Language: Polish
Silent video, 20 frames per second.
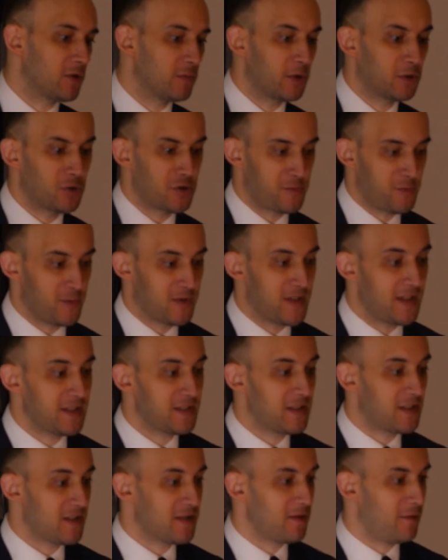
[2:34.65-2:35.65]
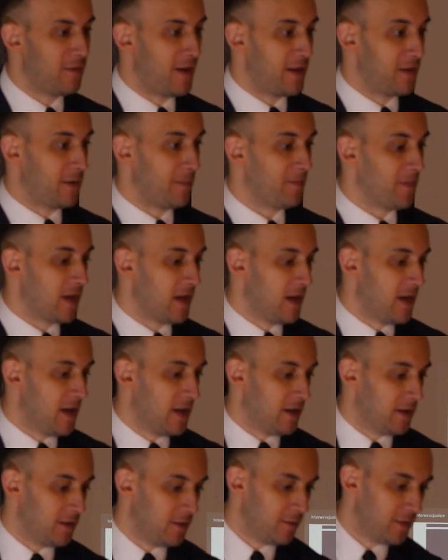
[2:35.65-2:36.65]
gdyby ktoś był zainteresowany.
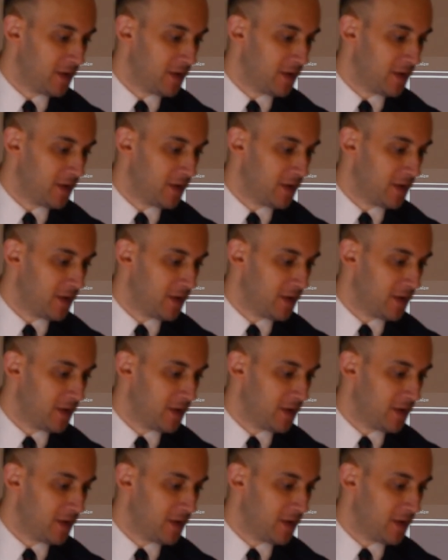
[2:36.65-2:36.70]
E,